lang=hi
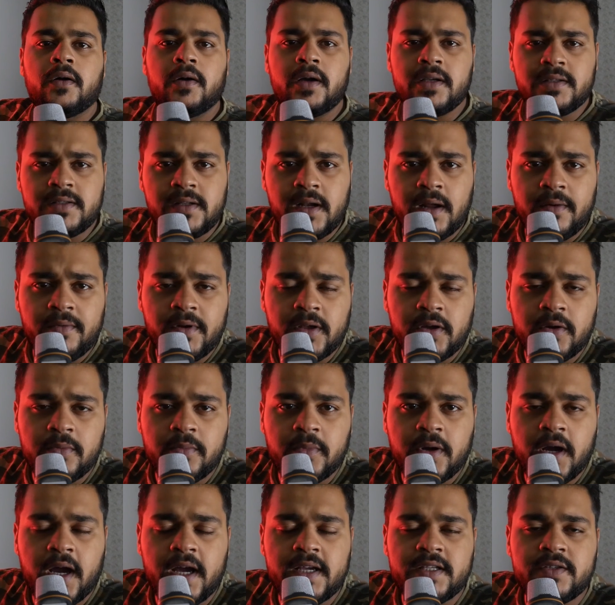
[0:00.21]
असलम
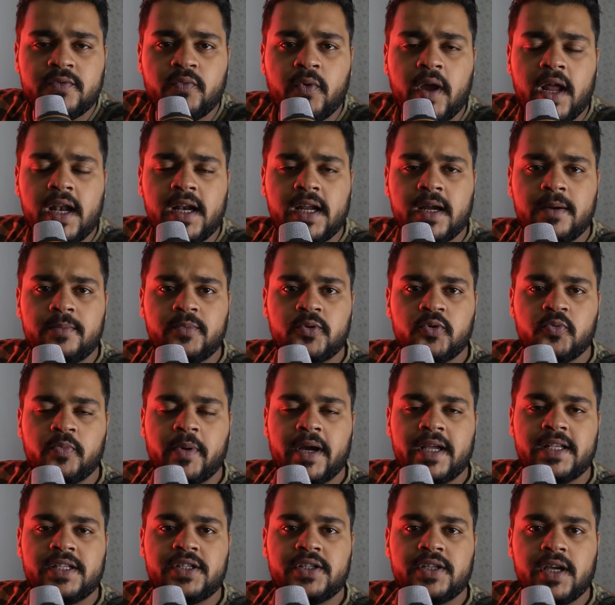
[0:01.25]
गाइज़ वेलकम टू माई
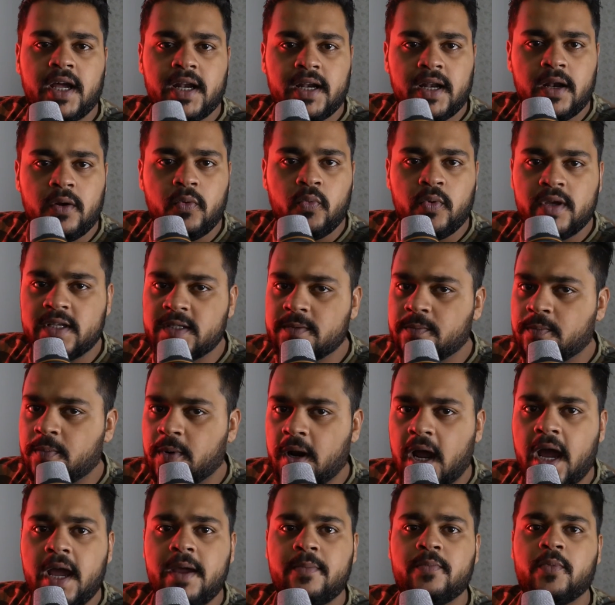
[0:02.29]
चैनल विज
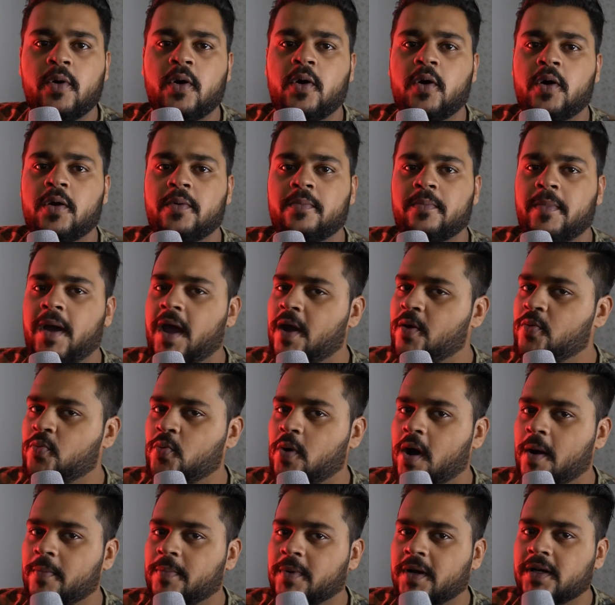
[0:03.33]
प्राइम और मैं हूँ
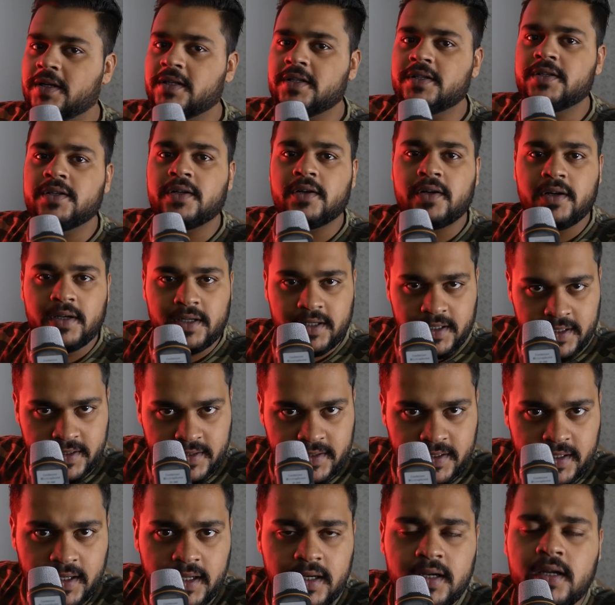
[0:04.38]
आपका टीचर अली
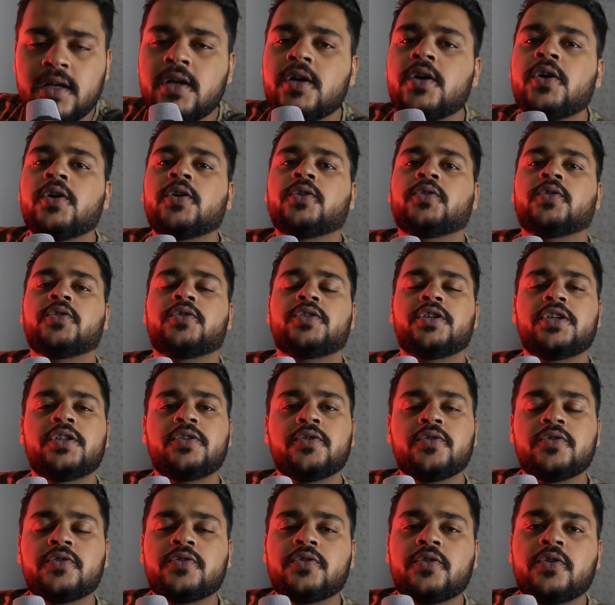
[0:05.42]
असगर तो जी
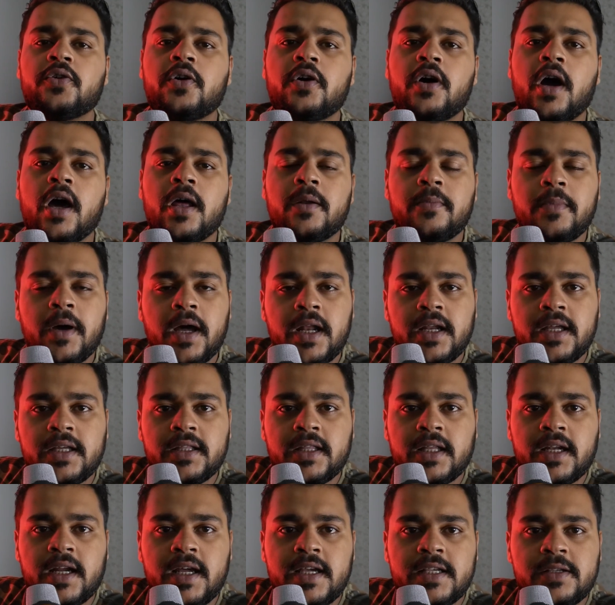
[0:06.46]
दोस्तों हर बार की
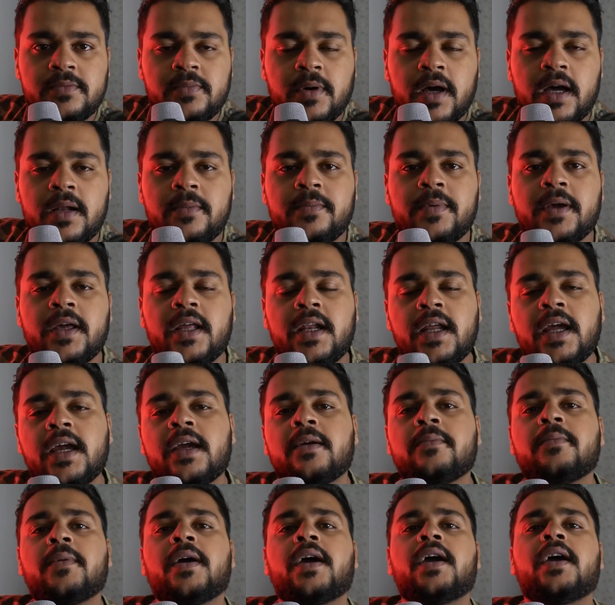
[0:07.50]
तरह इस बार फिर एक
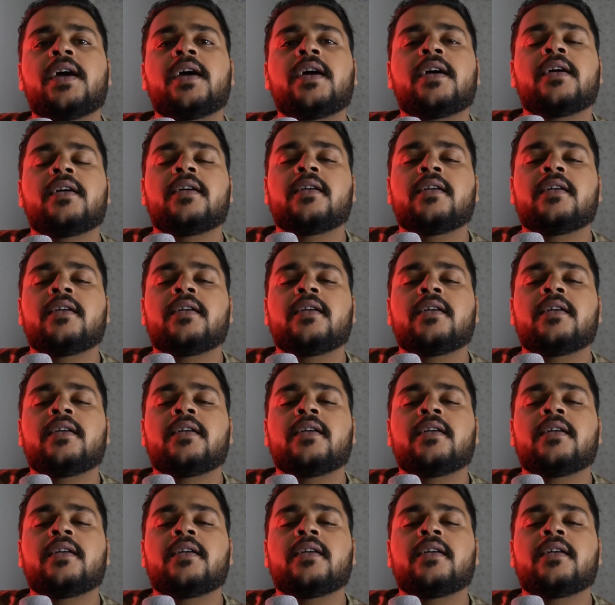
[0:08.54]
मैं